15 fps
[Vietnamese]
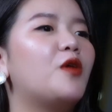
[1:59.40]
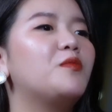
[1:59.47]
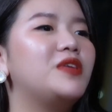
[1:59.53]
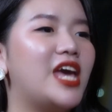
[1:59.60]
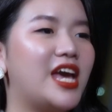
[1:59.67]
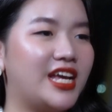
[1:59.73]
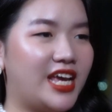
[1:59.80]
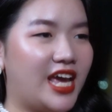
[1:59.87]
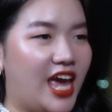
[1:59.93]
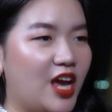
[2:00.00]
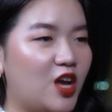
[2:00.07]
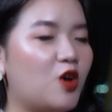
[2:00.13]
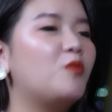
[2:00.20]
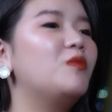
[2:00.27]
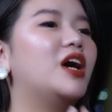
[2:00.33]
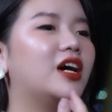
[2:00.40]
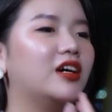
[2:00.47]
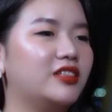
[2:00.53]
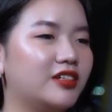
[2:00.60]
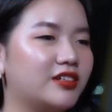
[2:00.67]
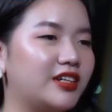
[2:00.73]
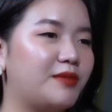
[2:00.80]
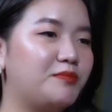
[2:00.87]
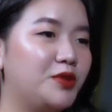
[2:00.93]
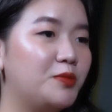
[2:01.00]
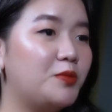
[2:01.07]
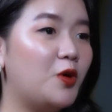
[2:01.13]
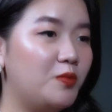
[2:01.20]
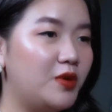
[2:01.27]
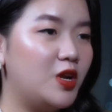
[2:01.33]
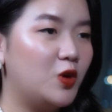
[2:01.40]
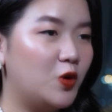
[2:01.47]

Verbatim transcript: không gian khác cũng yeah. là dạ. ở tầng 51 này